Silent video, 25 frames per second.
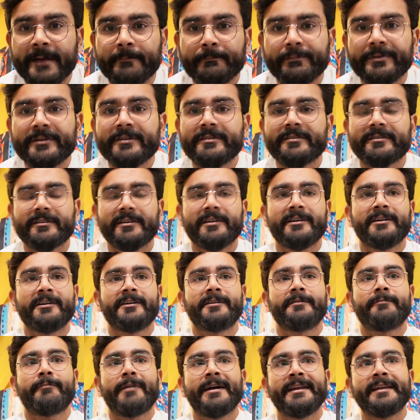कैंपस
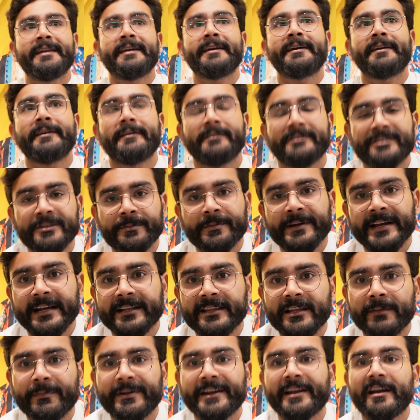मैंने जब गया
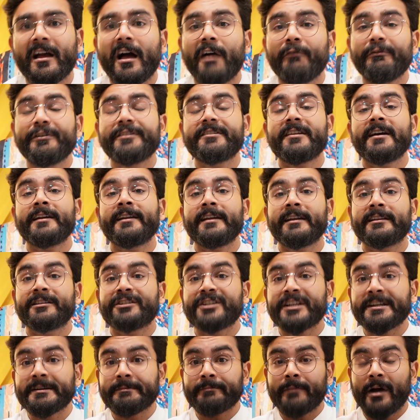था मैंने काफ़ी सारे
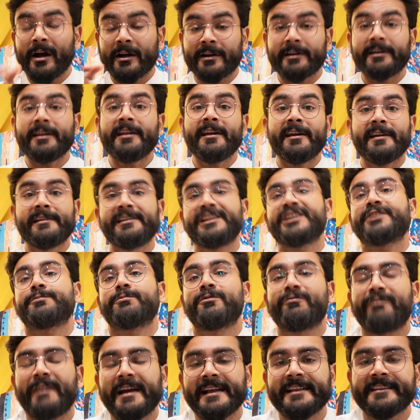अच्छे मार्केटिंग के निश
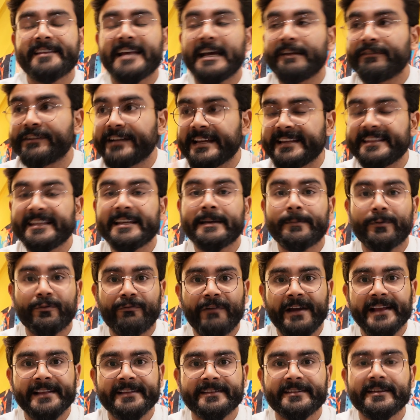प्रोफाइल्स एडवर्टाइजिंग के
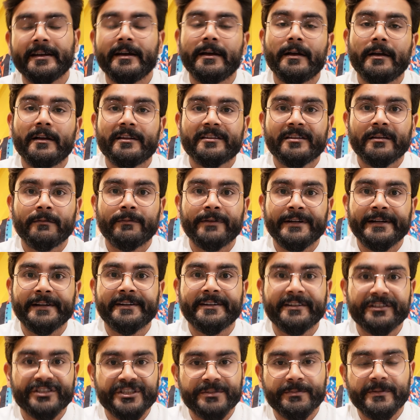प्रोफाइल्स समर
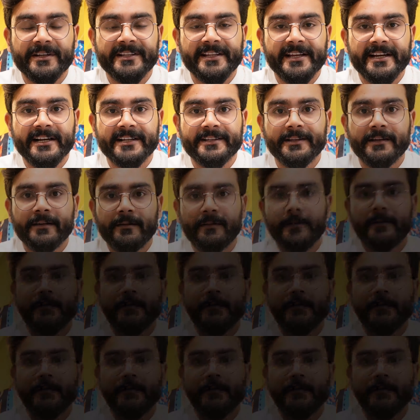इंटर्नशिप का देखा था